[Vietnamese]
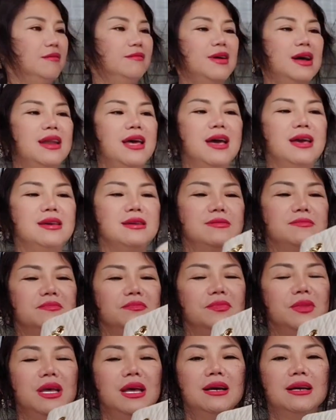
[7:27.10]
và đây
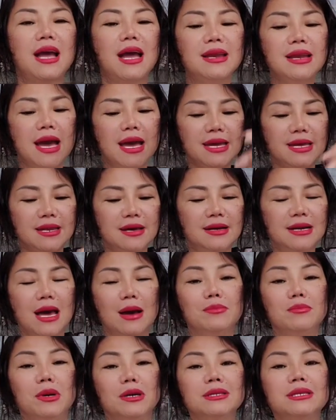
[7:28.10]
cái này đó là
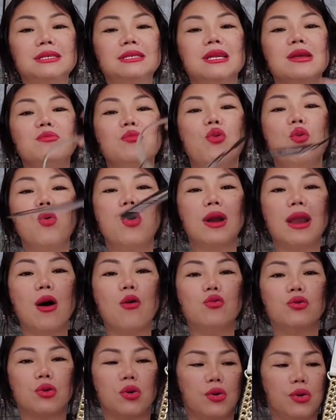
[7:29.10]
hôm bữa Sisi mua
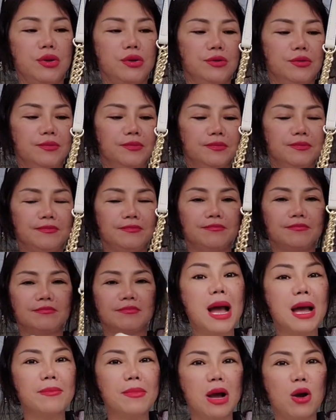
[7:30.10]
lâu rồi
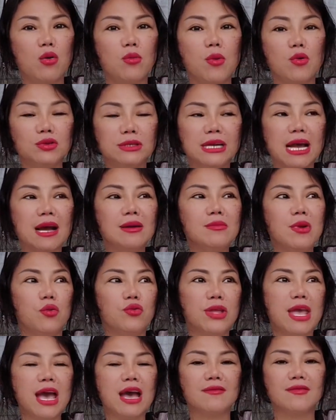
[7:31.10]
ba màu màu trắng
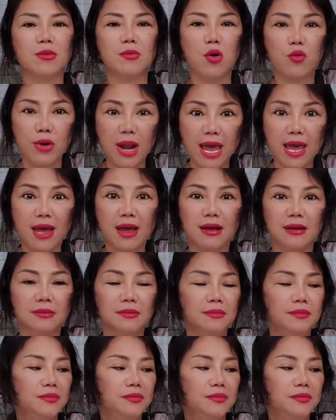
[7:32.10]
màu da và màu đen